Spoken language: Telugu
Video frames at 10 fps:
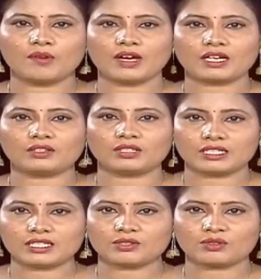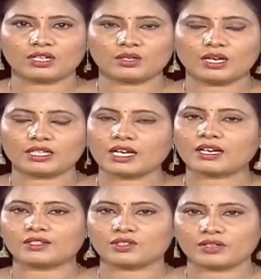అమ్మవార్లను దర్శించుకున్నట్లు
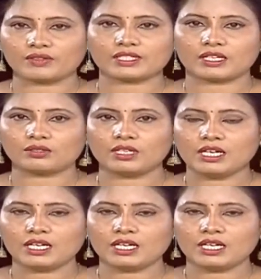అధికారులు అంచనా వేశారు